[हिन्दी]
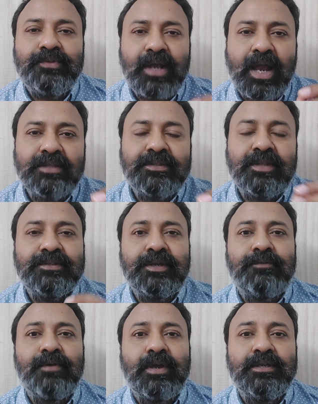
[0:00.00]
शिकायत दर्ज
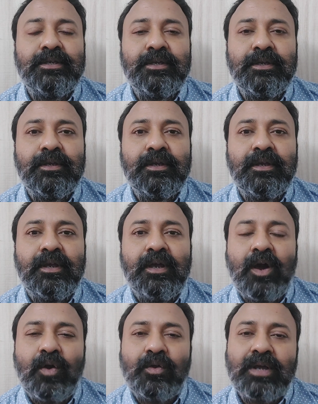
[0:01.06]
करवाई
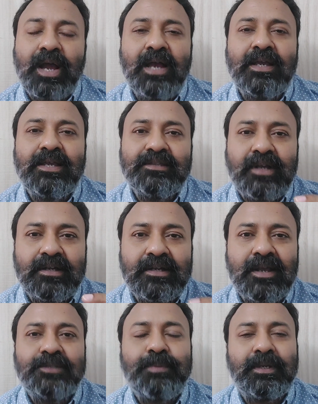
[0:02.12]
और कहा कि इसका
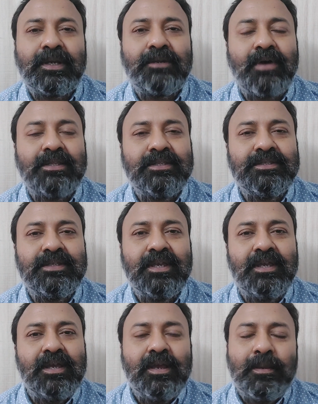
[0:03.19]
ट्रांसफ़र करवा दीजिए
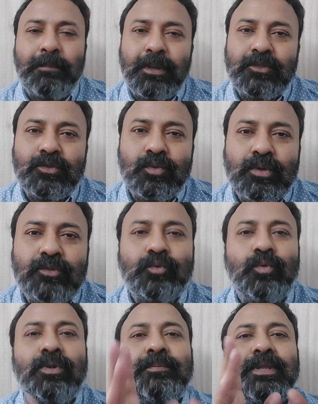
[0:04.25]
बच्चों को
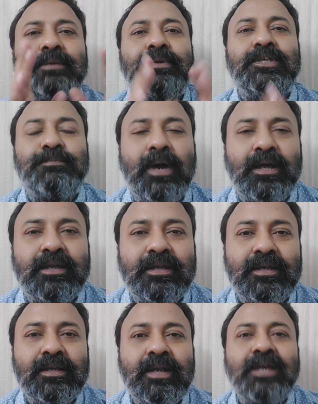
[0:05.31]
स्कूल हम नहीं भेज पा रहे
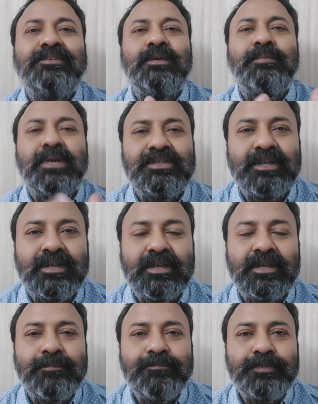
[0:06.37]
हैं कैसे
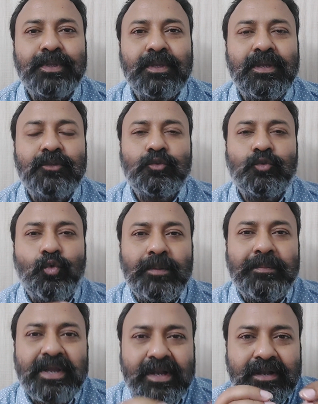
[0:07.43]
भेजेंगे स्कूल
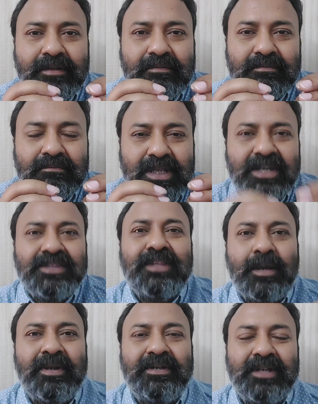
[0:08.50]
में
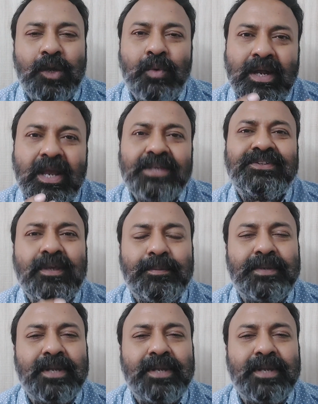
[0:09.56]
दरिंदा बैठा हुआ कैसे